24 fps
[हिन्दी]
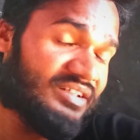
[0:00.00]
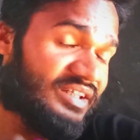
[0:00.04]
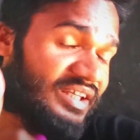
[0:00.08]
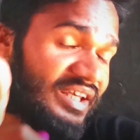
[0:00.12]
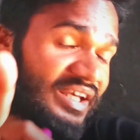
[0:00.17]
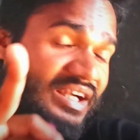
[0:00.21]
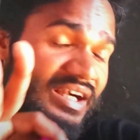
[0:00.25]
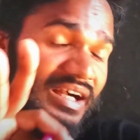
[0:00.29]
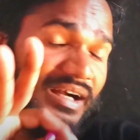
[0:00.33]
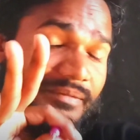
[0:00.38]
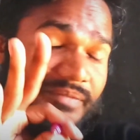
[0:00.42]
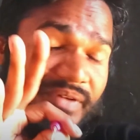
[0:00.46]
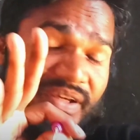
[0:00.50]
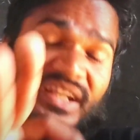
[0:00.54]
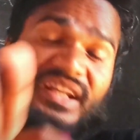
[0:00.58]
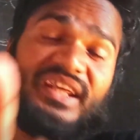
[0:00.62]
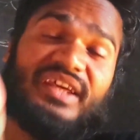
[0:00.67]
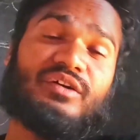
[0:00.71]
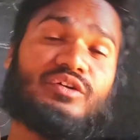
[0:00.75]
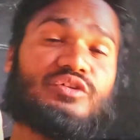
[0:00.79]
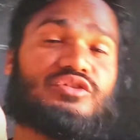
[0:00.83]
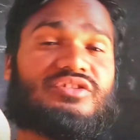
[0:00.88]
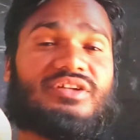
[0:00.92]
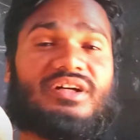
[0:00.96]
ये कभी
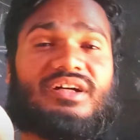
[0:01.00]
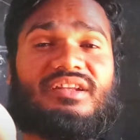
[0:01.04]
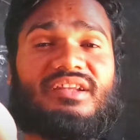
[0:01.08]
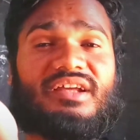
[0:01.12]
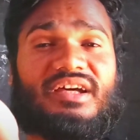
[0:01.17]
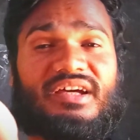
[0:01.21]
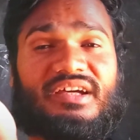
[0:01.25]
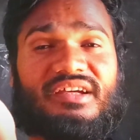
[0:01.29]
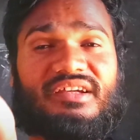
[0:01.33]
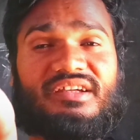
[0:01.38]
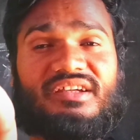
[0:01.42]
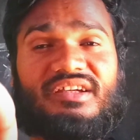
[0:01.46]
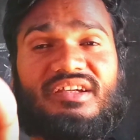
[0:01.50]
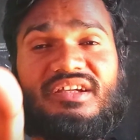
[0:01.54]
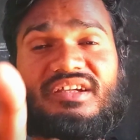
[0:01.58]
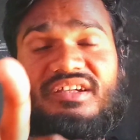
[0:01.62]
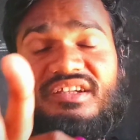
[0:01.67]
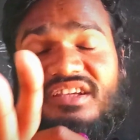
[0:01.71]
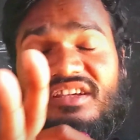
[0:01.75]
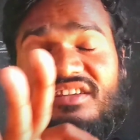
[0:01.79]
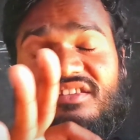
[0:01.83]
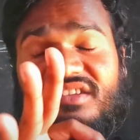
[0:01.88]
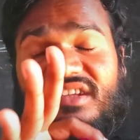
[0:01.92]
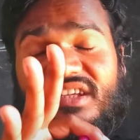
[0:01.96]
नहीं हो सकता है
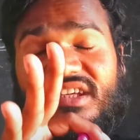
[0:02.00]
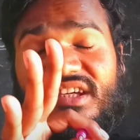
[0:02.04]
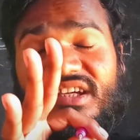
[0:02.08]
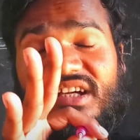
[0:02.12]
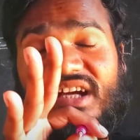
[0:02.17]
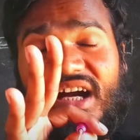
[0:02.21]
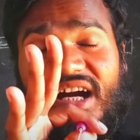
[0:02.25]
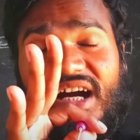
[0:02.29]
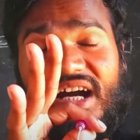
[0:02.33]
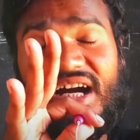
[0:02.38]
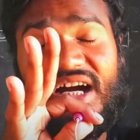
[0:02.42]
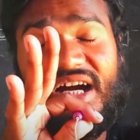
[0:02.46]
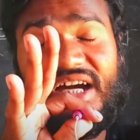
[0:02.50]
किसी का